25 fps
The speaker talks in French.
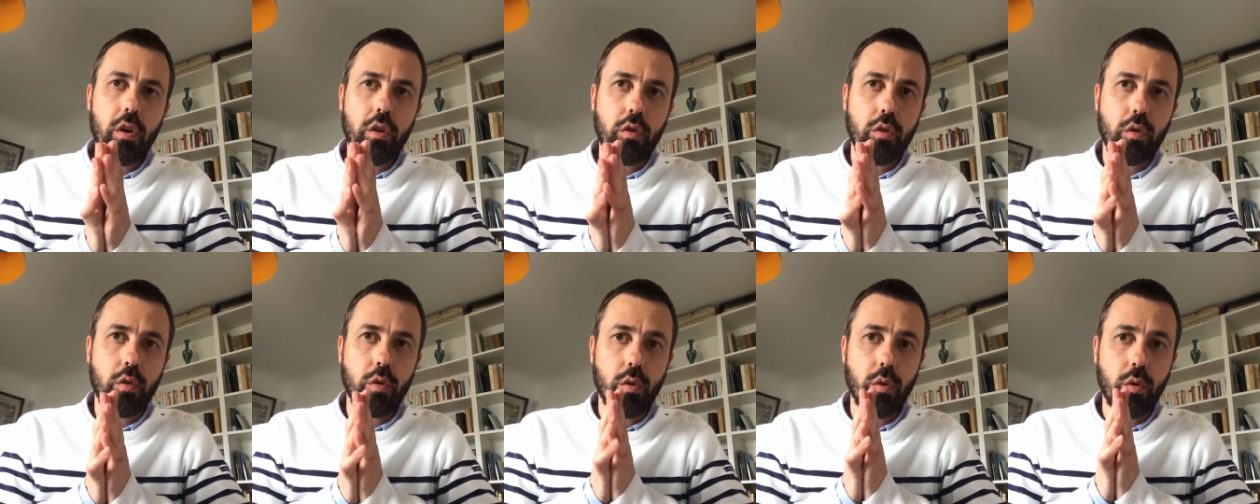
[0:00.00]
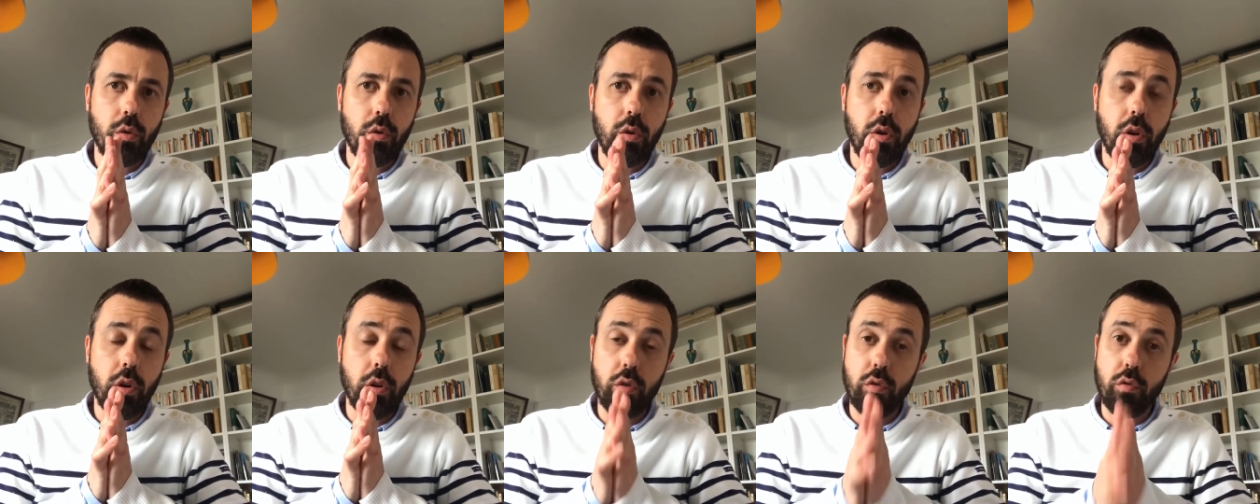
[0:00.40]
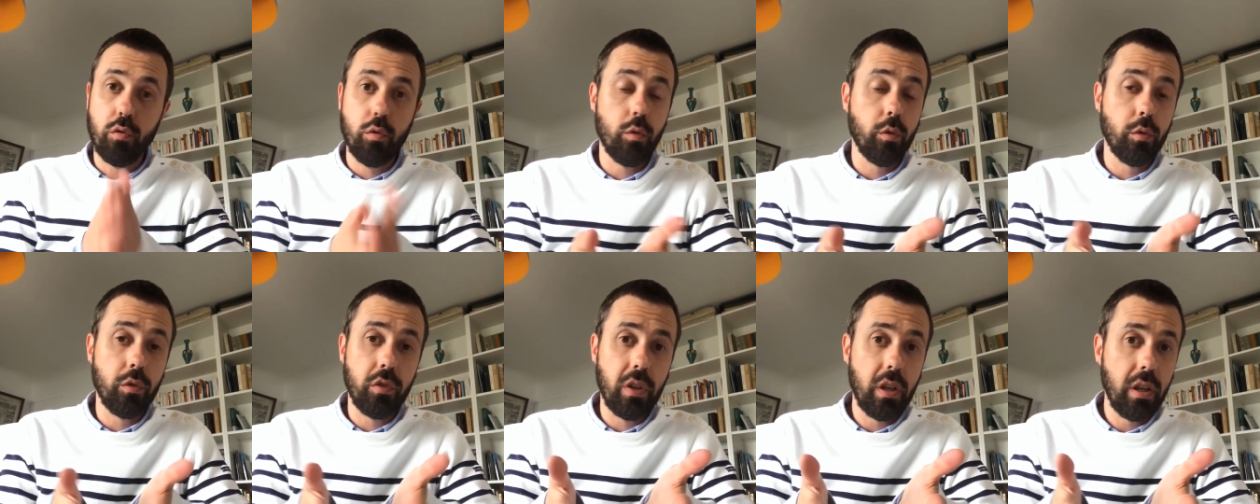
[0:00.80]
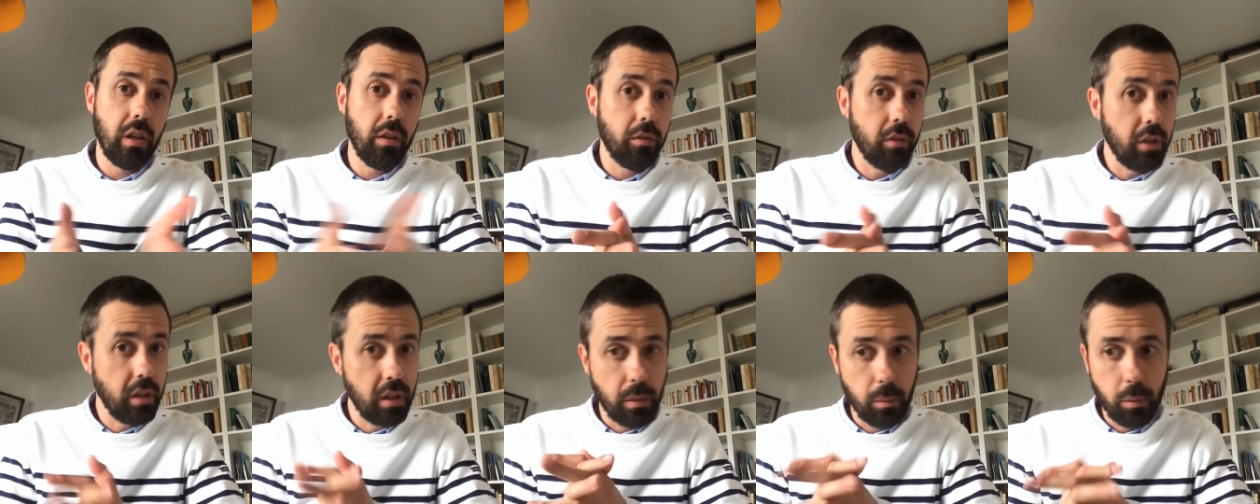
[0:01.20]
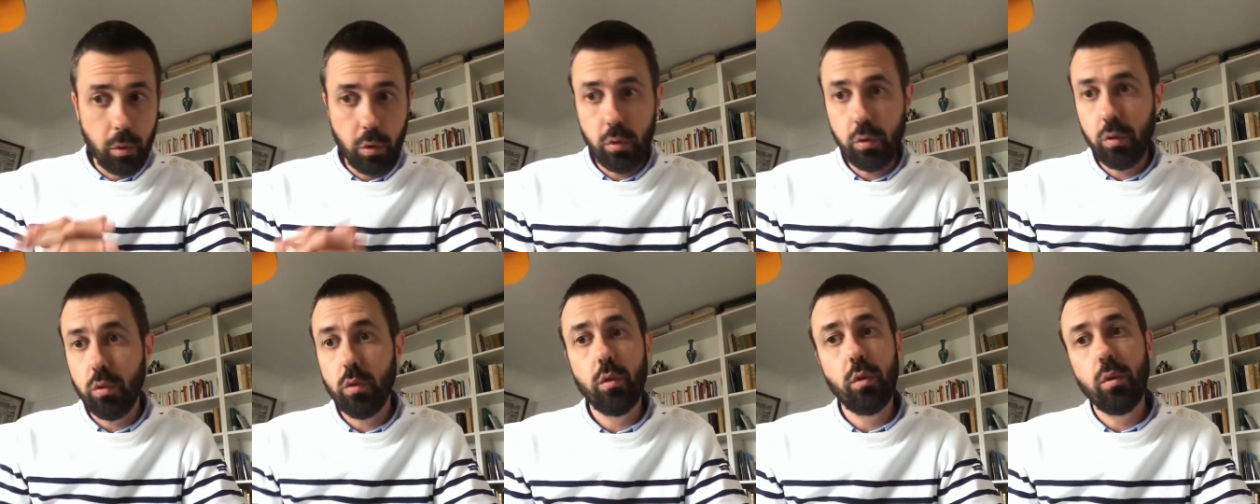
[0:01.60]
que je vous conseille
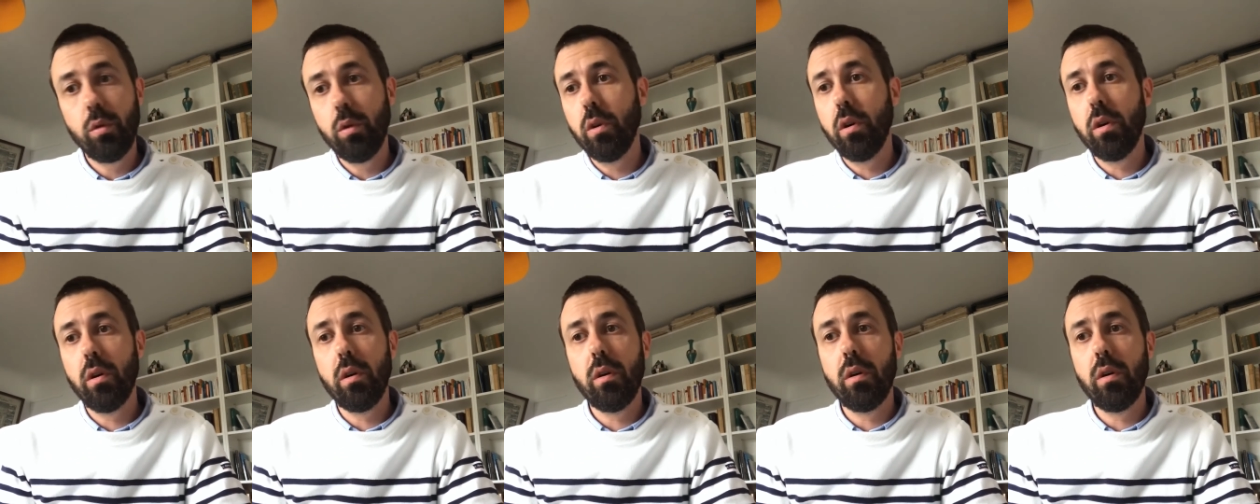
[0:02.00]
évidemment de